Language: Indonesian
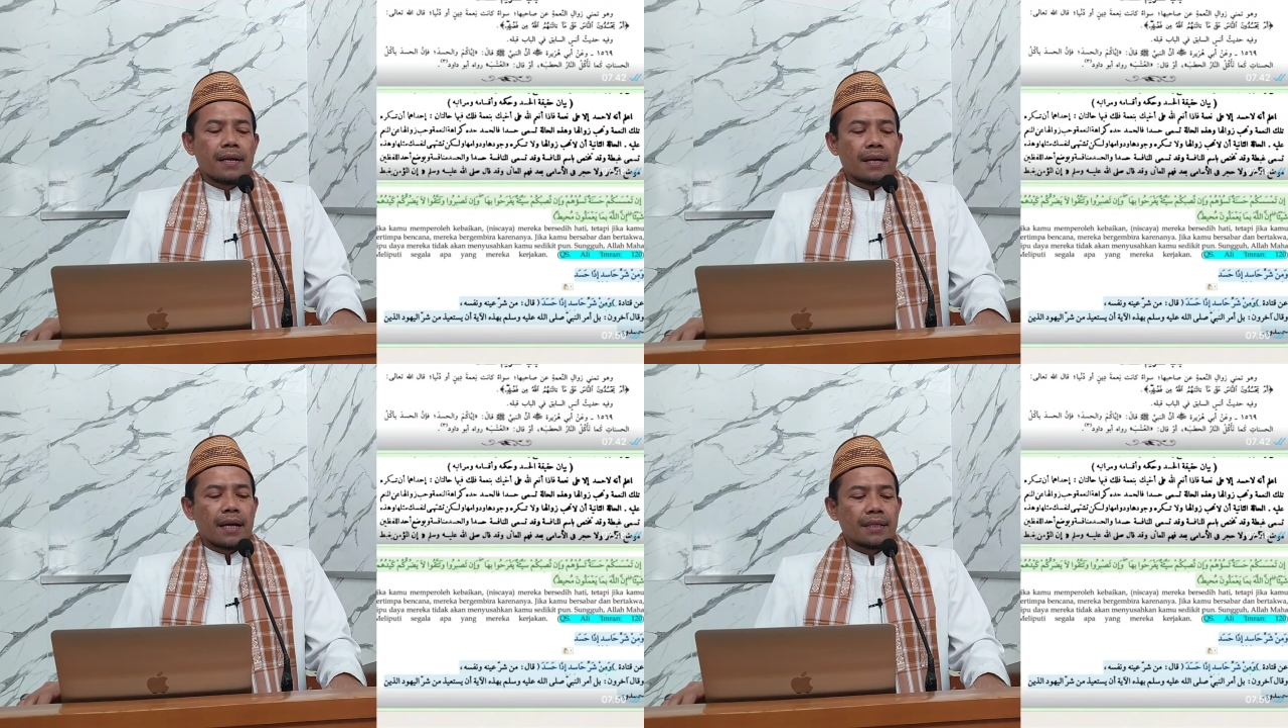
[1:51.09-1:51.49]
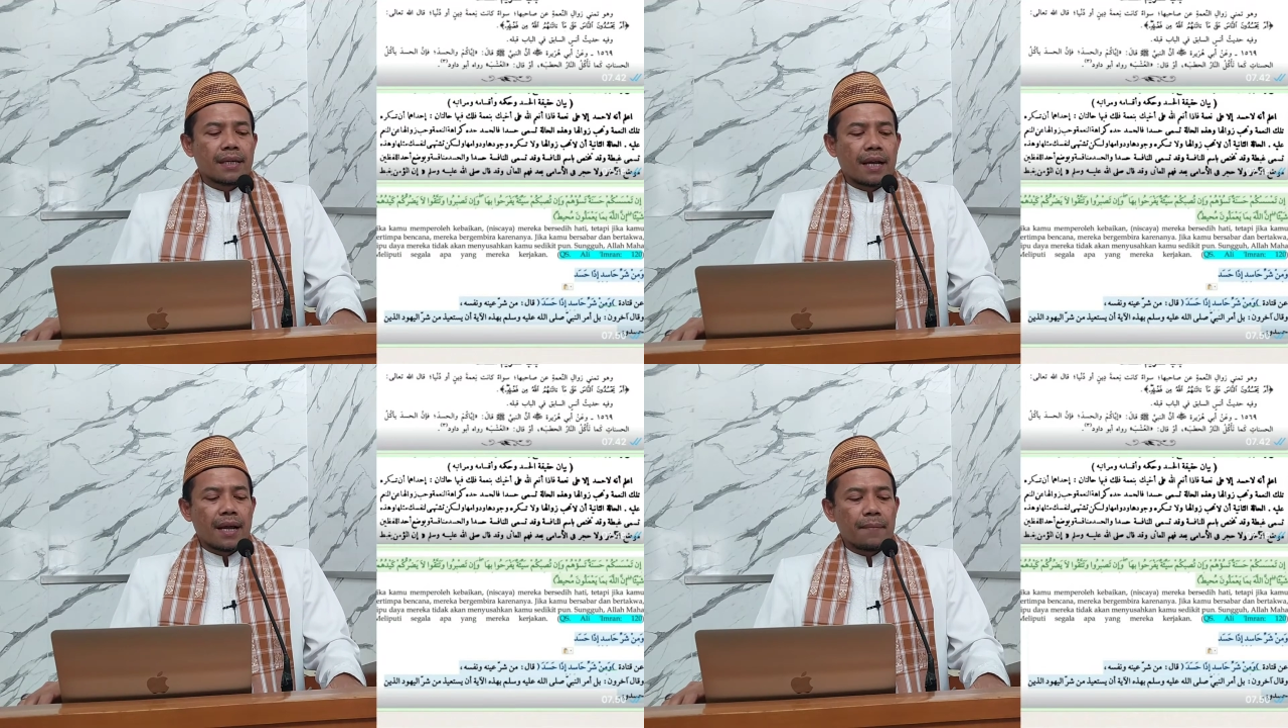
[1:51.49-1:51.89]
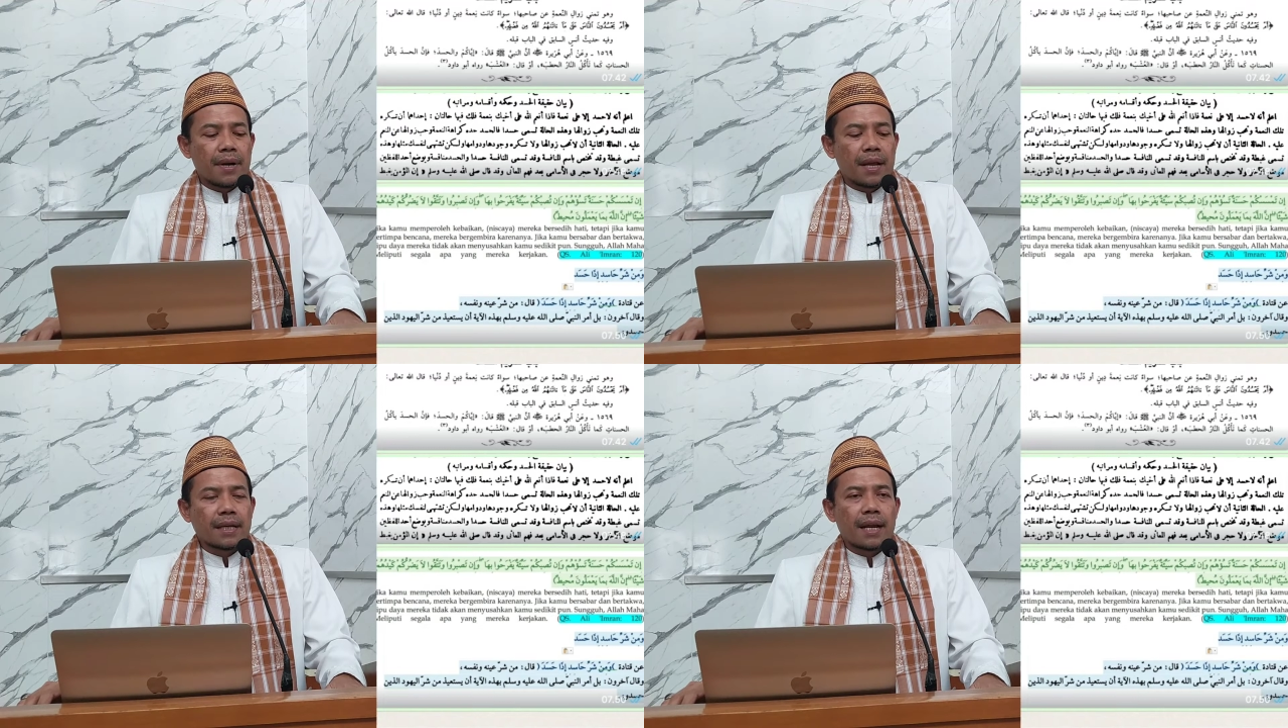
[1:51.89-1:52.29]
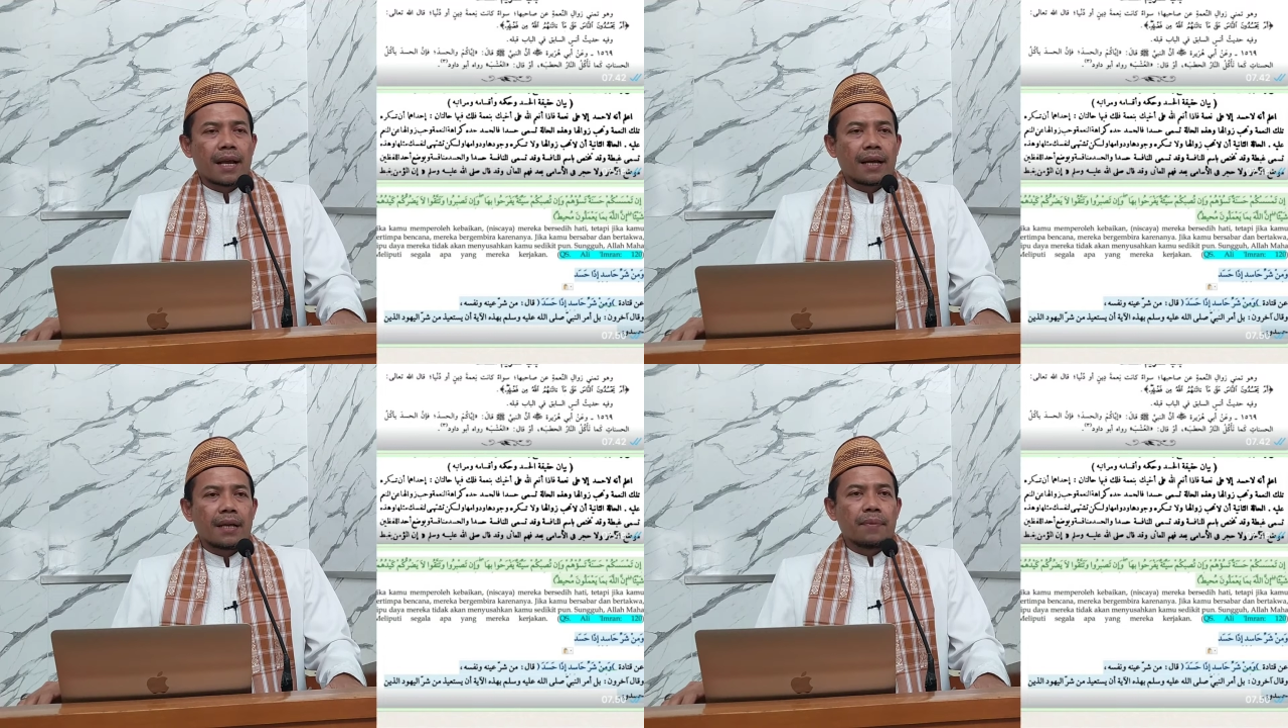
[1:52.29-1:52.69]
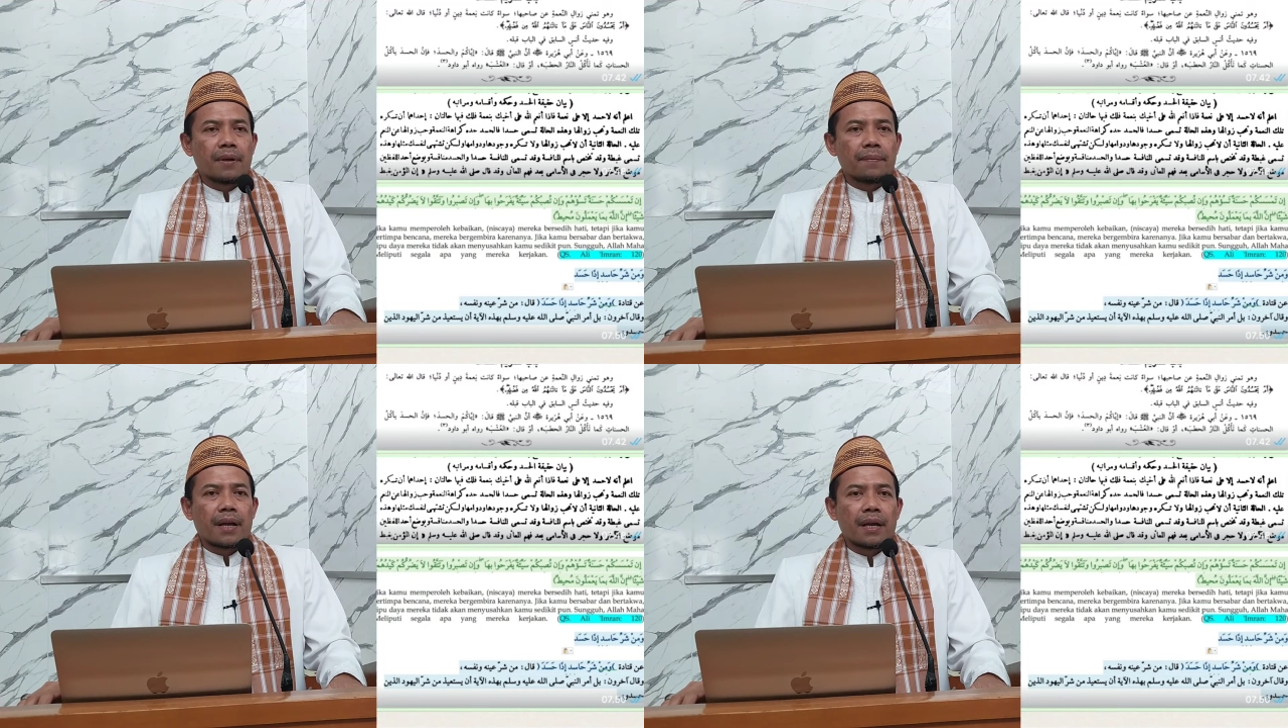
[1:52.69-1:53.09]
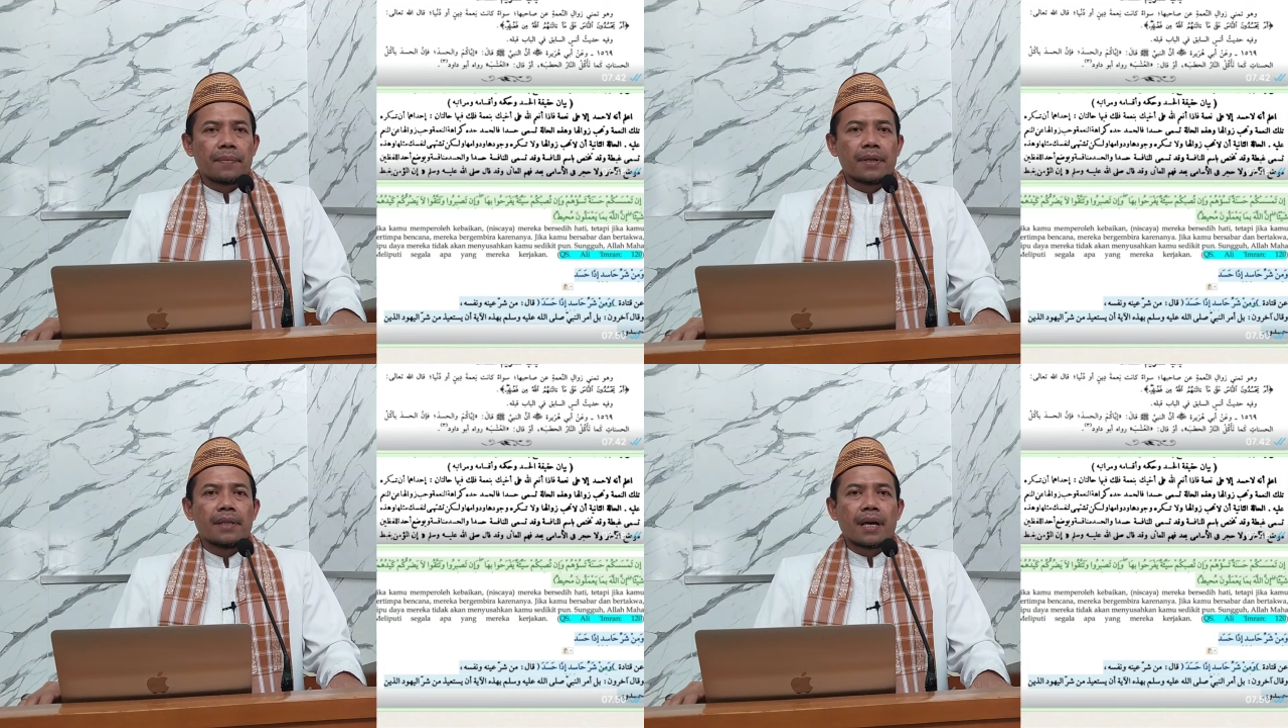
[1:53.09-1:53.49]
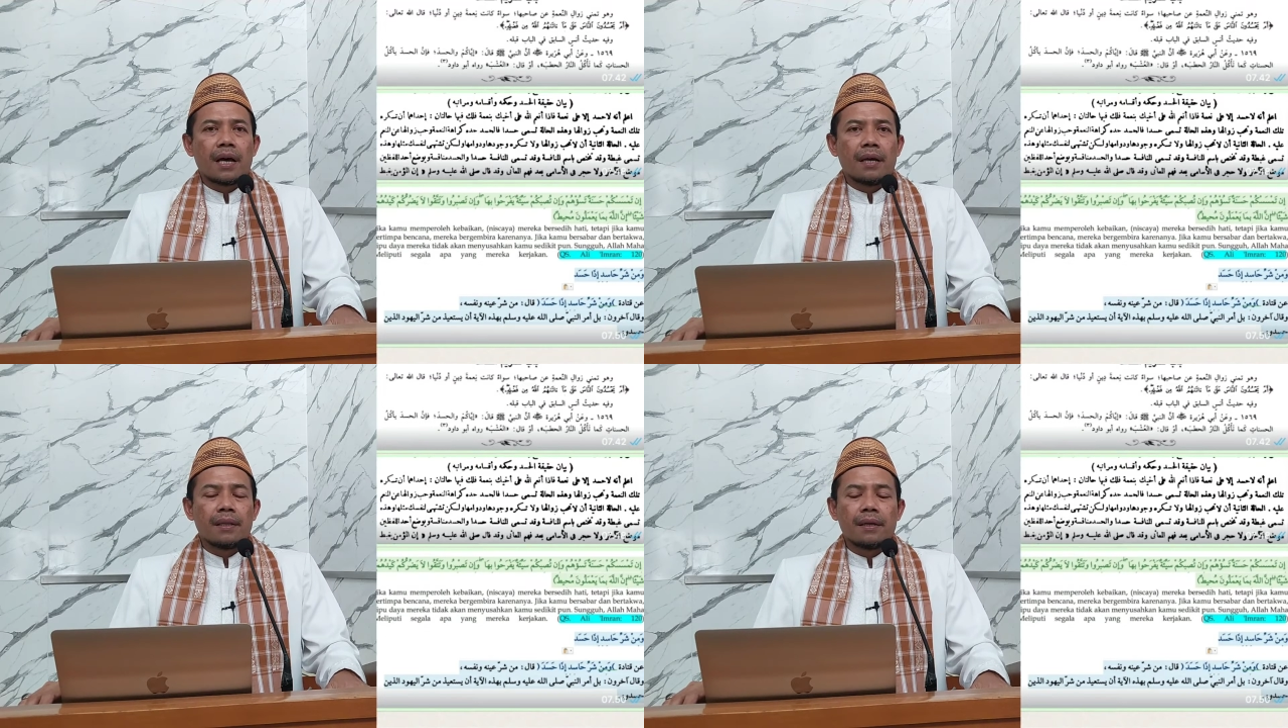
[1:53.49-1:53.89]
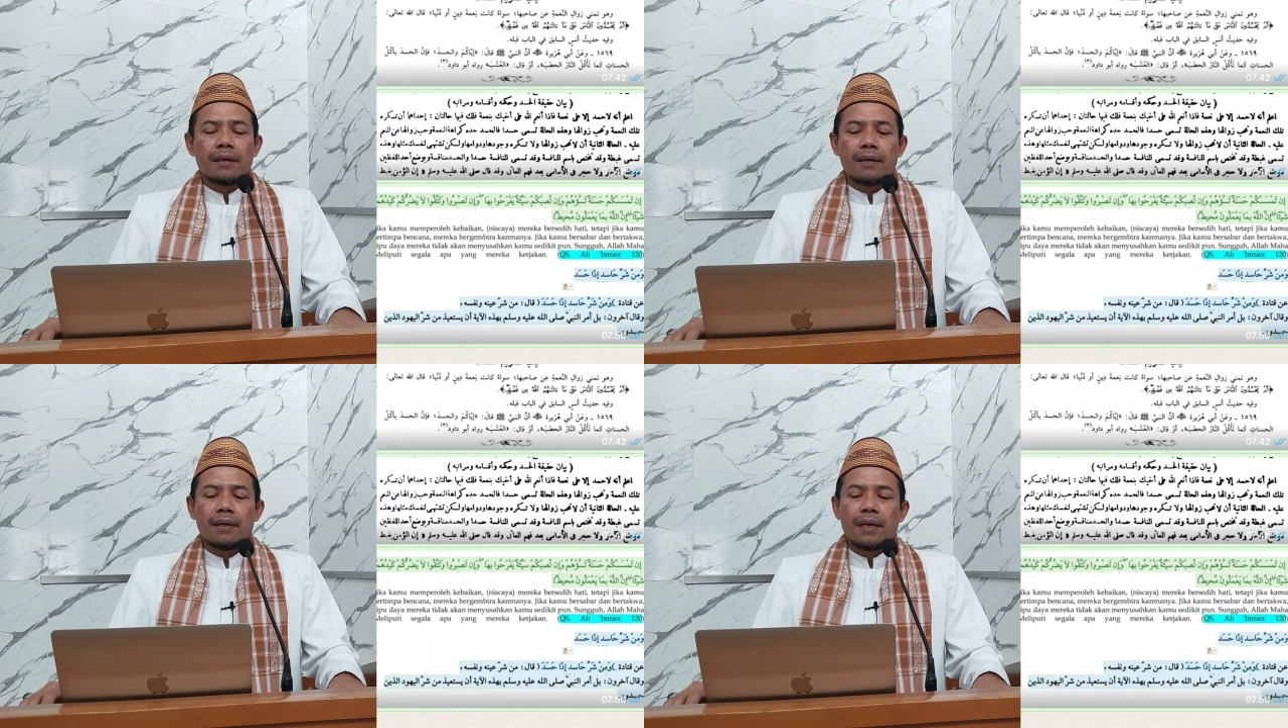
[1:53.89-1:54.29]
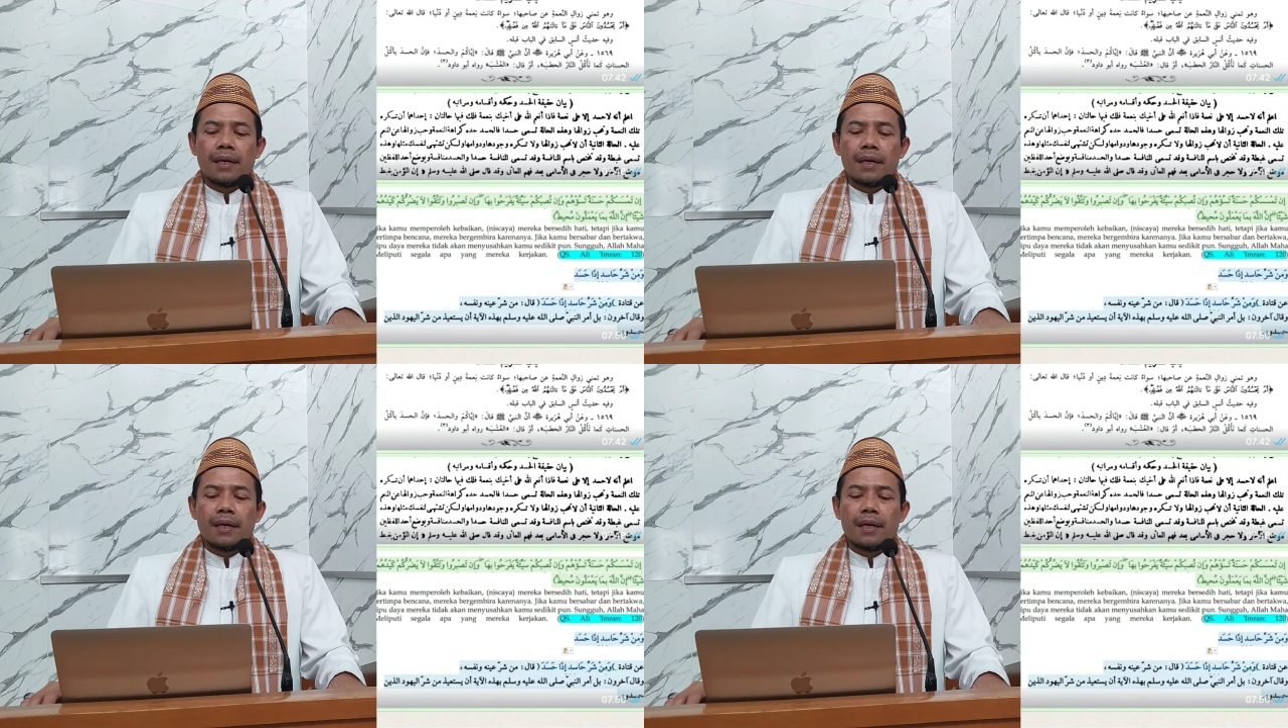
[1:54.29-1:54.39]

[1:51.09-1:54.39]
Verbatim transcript: dengan cara melaksanakan berbagai perintah Allah